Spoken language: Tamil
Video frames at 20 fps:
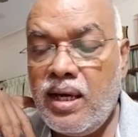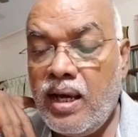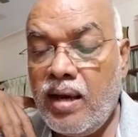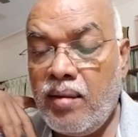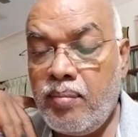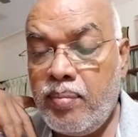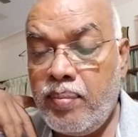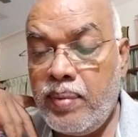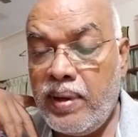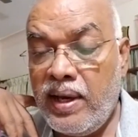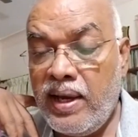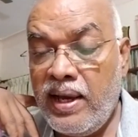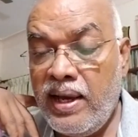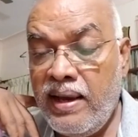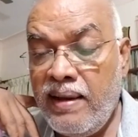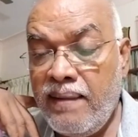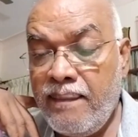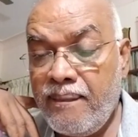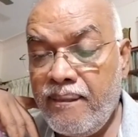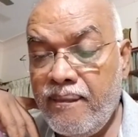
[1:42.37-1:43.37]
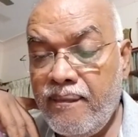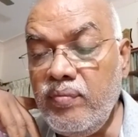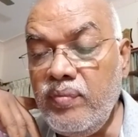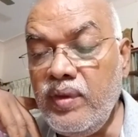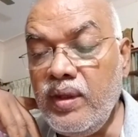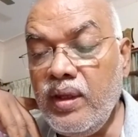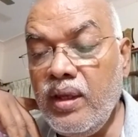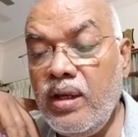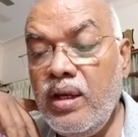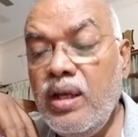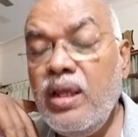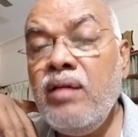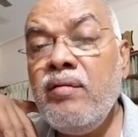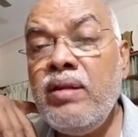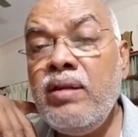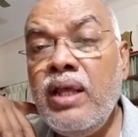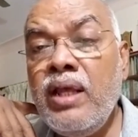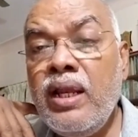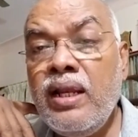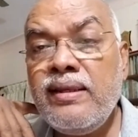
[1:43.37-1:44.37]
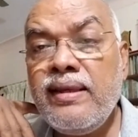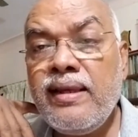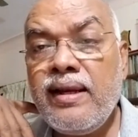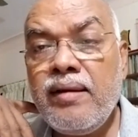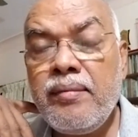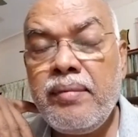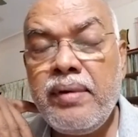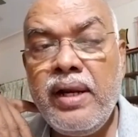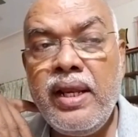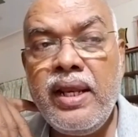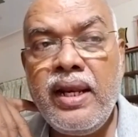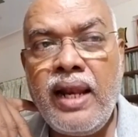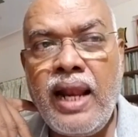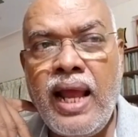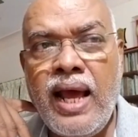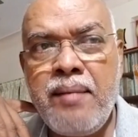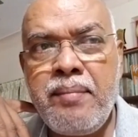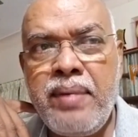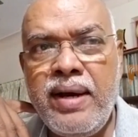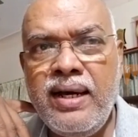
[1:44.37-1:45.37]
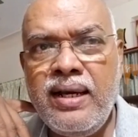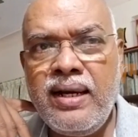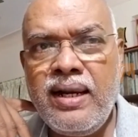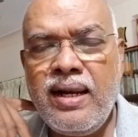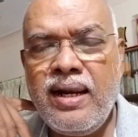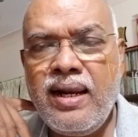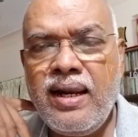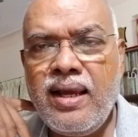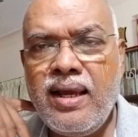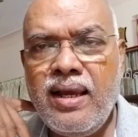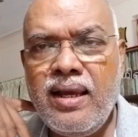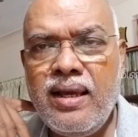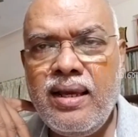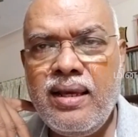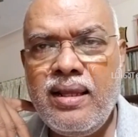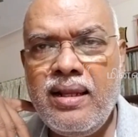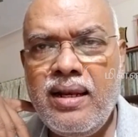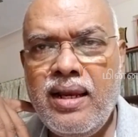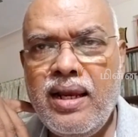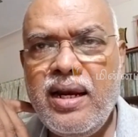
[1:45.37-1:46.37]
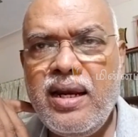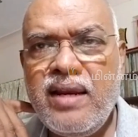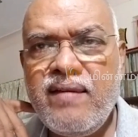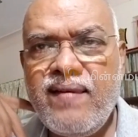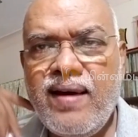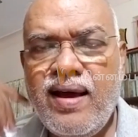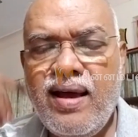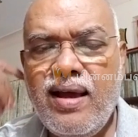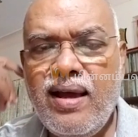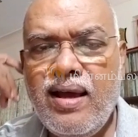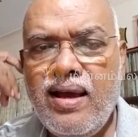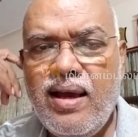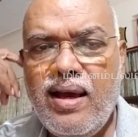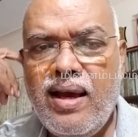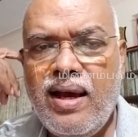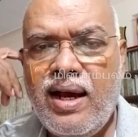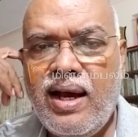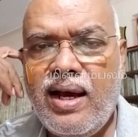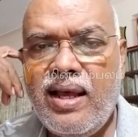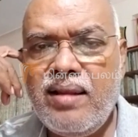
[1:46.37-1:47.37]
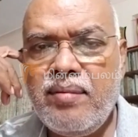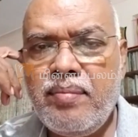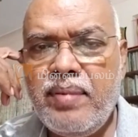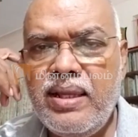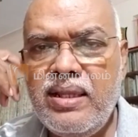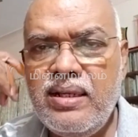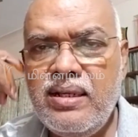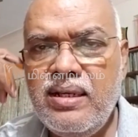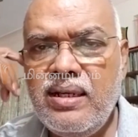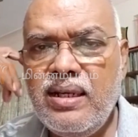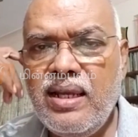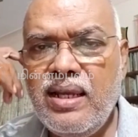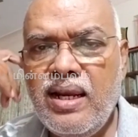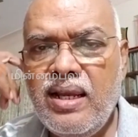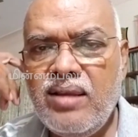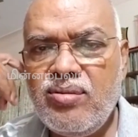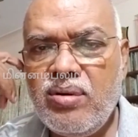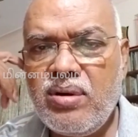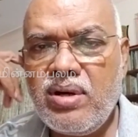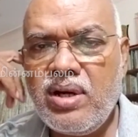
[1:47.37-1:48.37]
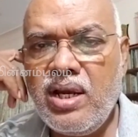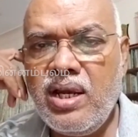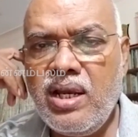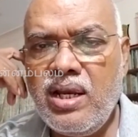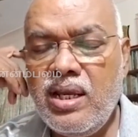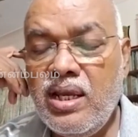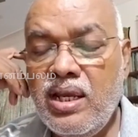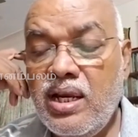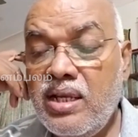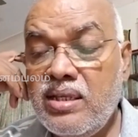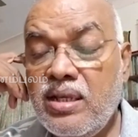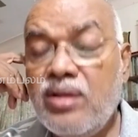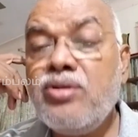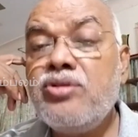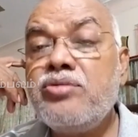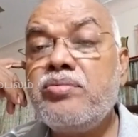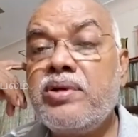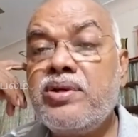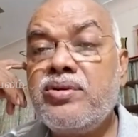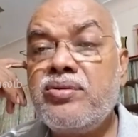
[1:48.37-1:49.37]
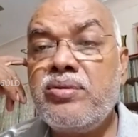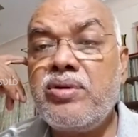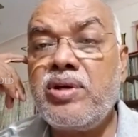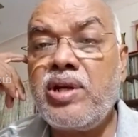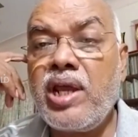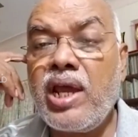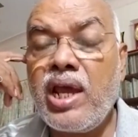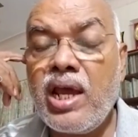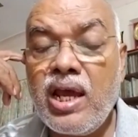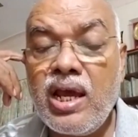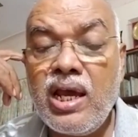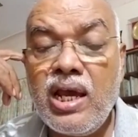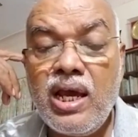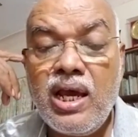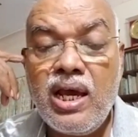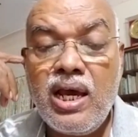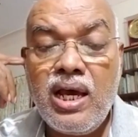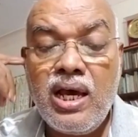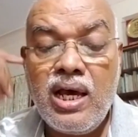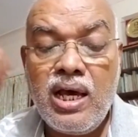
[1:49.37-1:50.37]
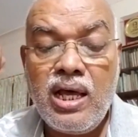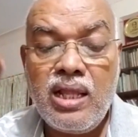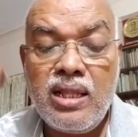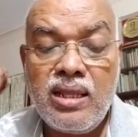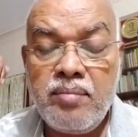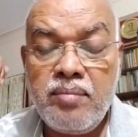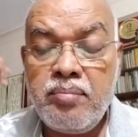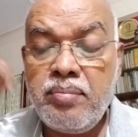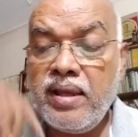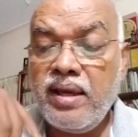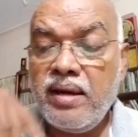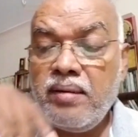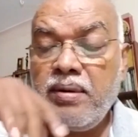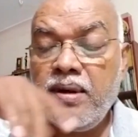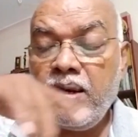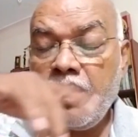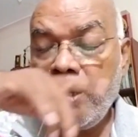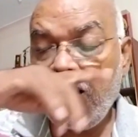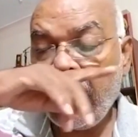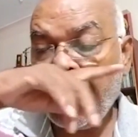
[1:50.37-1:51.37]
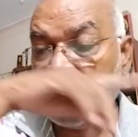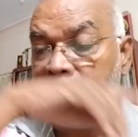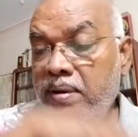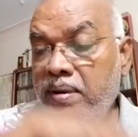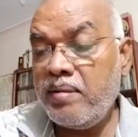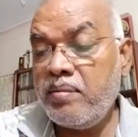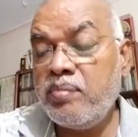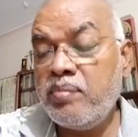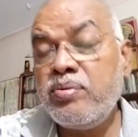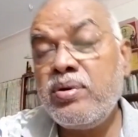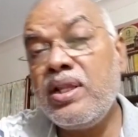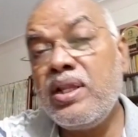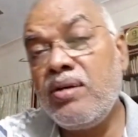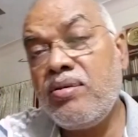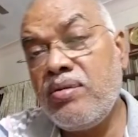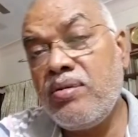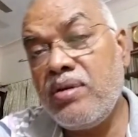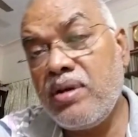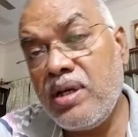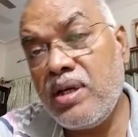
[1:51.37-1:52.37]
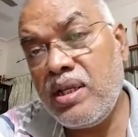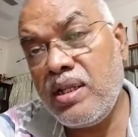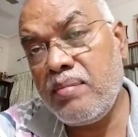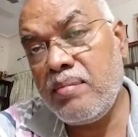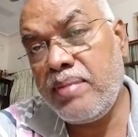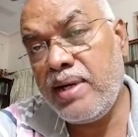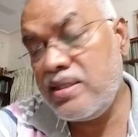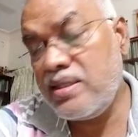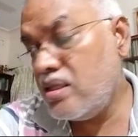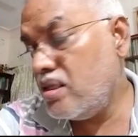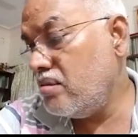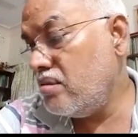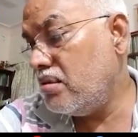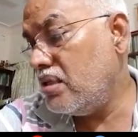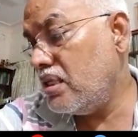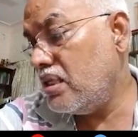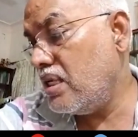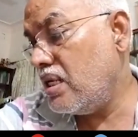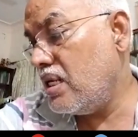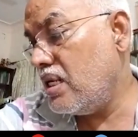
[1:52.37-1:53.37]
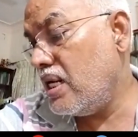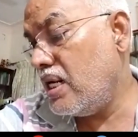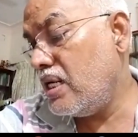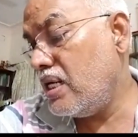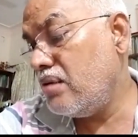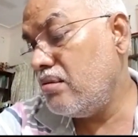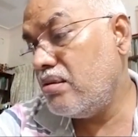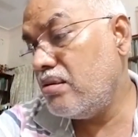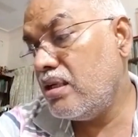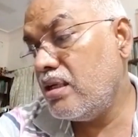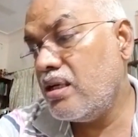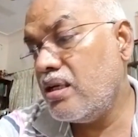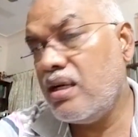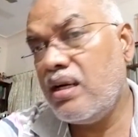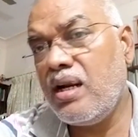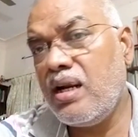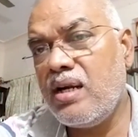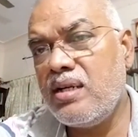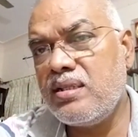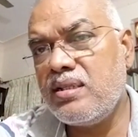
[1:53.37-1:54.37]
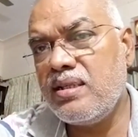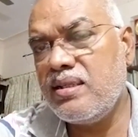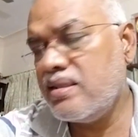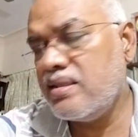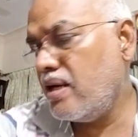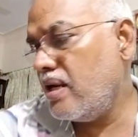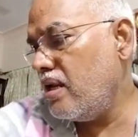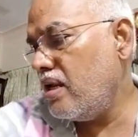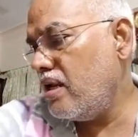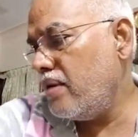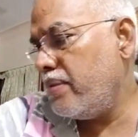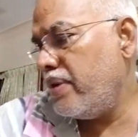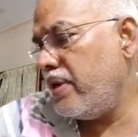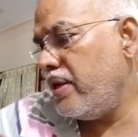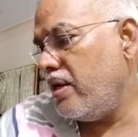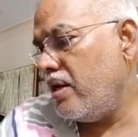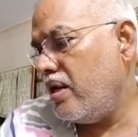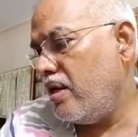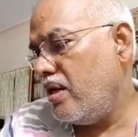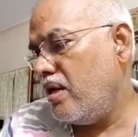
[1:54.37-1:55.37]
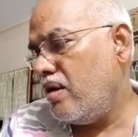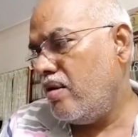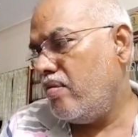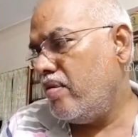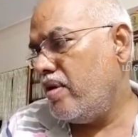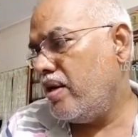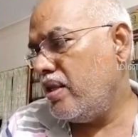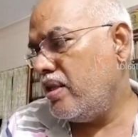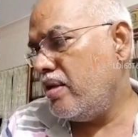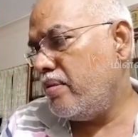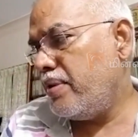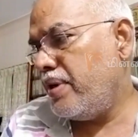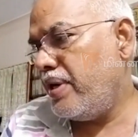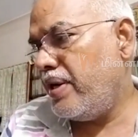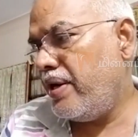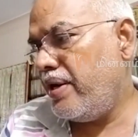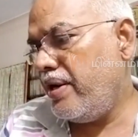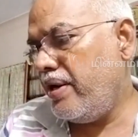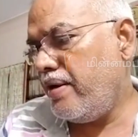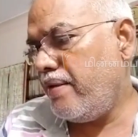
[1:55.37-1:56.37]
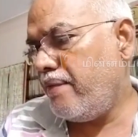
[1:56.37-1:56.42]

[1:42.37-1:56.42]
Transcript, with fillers: அப்போ நீ வந்து என்ன செய்கிற அப்படின்னா நான் பார்க்குறேன்ல எது நெகட்டிவாக அதை பார்த்துட்டு நீ என்ன சொல்கிற நீ என்ன சந்தோஷப்பட சொல்கிறிய அது எப்படி அப்படின்னு கேட்குறாப்புல இப்போ புரியுதா உங்களுக்கு இந்த பாசிட்டிவ் திங்கிங் நெகட்டிவ் திங்கிங் நான் சென்ஸ்லாம் எப்படி வருது அப்படின்ட்டு